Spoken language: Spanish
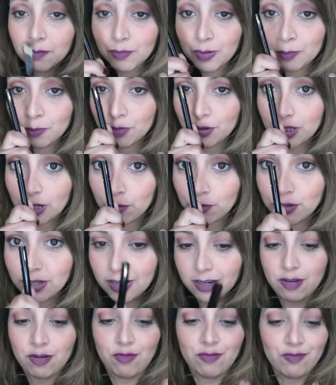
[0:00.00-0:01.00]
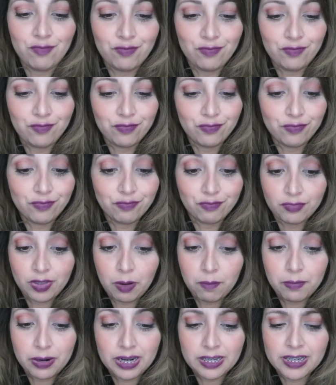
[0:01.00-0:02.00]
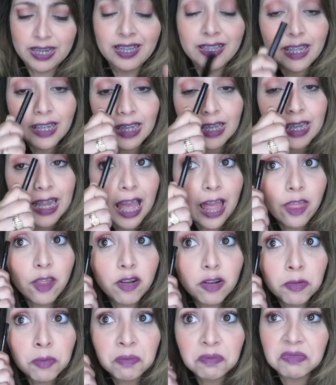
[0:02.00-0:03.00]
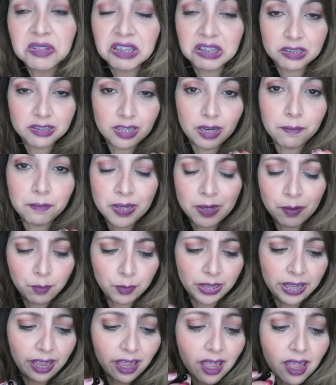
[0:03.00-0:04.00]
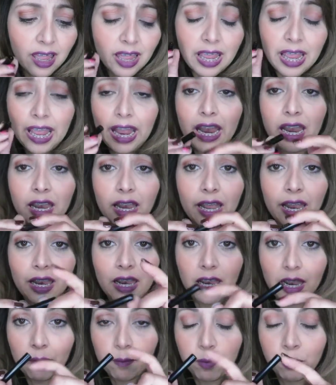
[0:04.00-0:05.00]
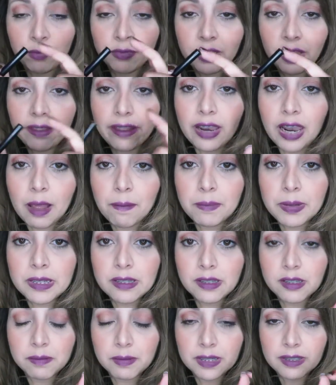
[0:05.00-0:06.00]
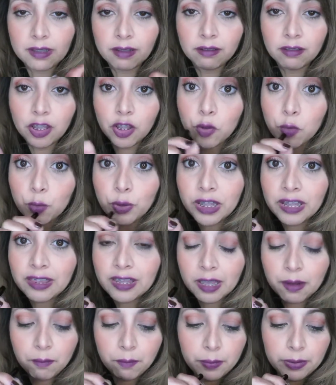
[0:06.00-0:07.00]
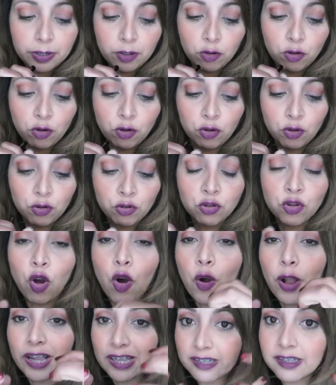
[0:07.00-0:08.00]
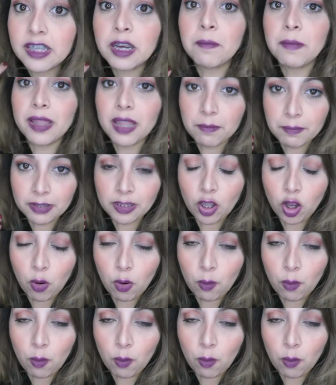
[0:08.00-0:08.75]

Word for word: Vamos a usarlo. Para ser delineado tiene que estar bien porque la punta del lápiz es bastante durita, pero no extremadamente